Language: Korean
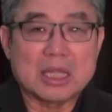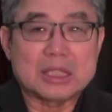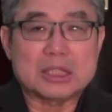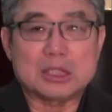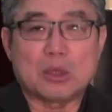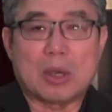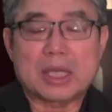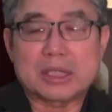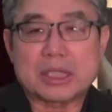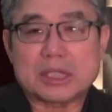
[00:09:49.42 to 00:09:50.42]
이
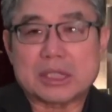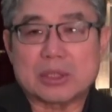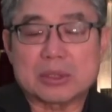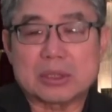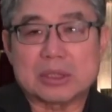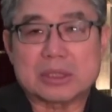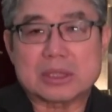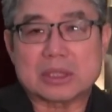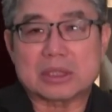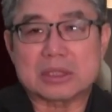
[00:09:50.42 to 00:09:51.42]
요한계시록을
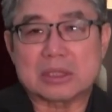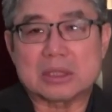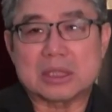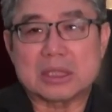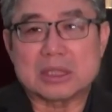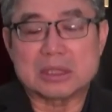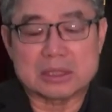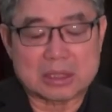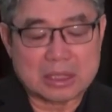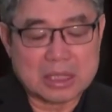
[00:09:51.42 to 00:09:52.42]
썼던
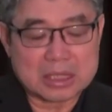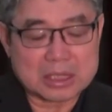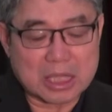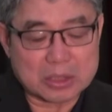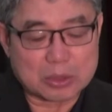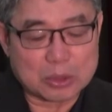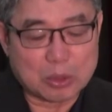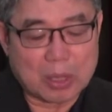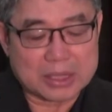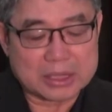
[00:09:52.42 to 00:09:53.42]
이는 사도
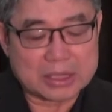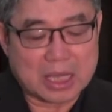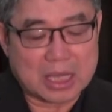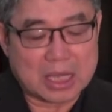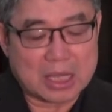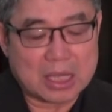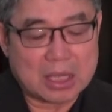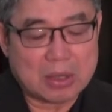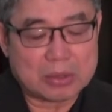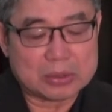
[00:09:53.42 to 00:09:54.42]
요한이다.
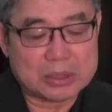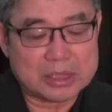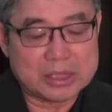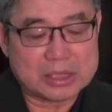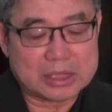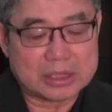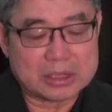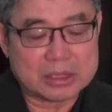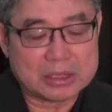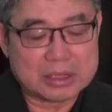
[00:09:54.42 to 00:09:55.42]
오늘
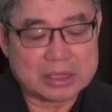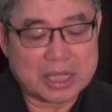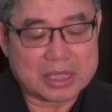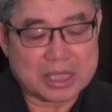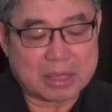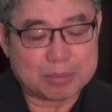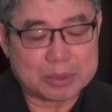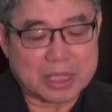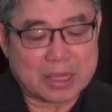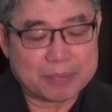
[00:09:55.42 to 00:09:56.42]
1절은
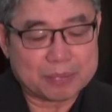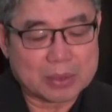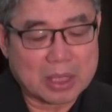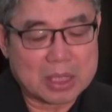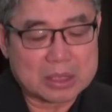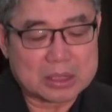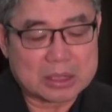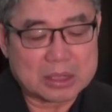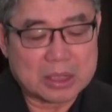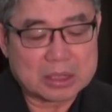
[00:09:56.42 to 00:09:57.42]
얘기합니다.
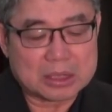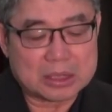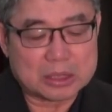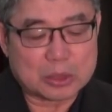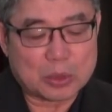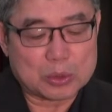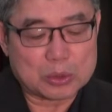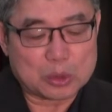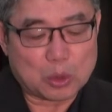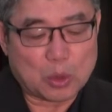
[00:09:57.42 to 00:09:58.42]
그
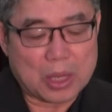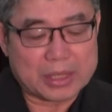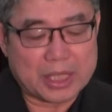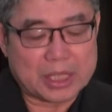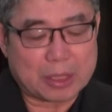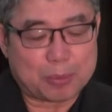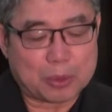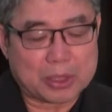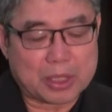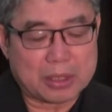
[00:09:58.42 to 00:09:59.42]
종 요한에게
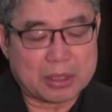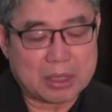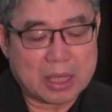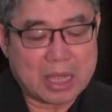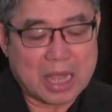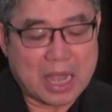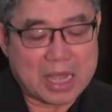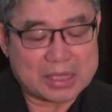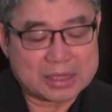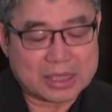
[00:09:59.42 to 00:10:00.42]
보내어
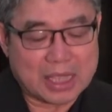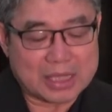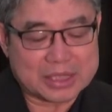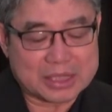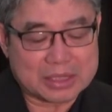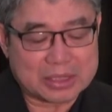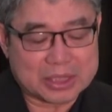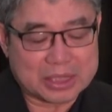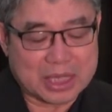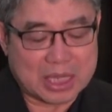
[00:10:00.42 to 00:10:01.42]
알게 하신
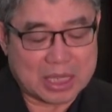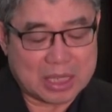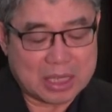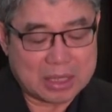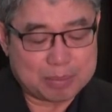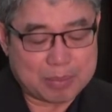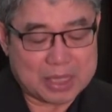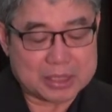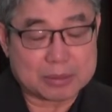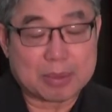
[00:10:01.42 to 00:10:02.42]
것이라
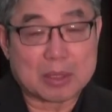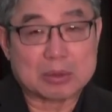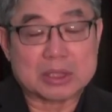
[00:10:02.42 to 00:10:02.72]
말씀하고